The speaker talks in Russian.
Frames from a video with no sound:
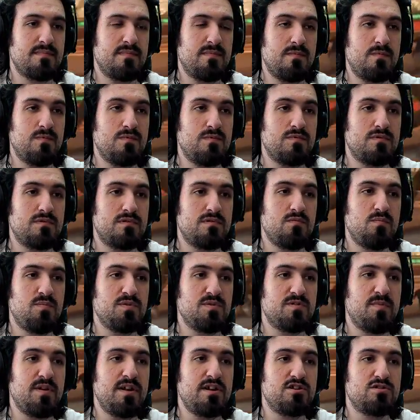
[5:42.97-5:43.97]
вот, ну,
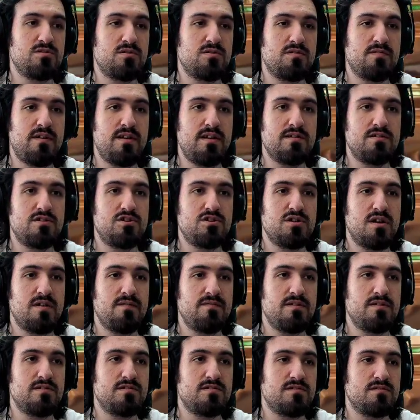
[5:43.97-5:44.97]
посмотрите, что творит
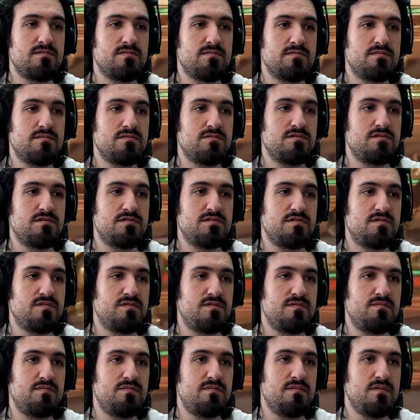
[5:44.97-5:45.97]
чаровница. То есть
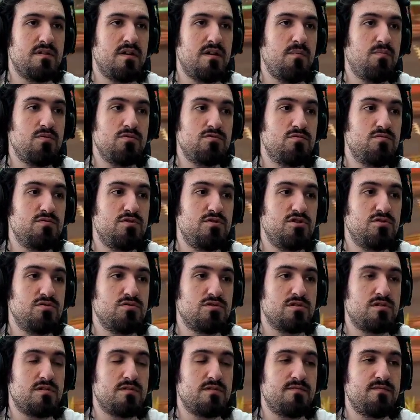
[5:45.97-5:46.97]
она просто
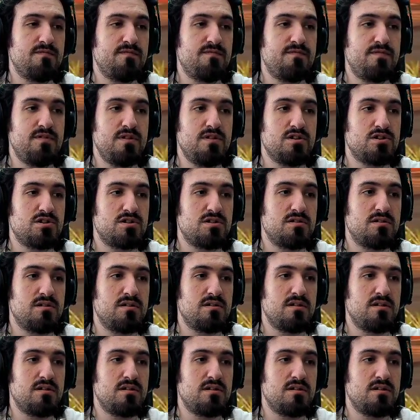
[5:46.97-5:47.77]
уничтожила флеша.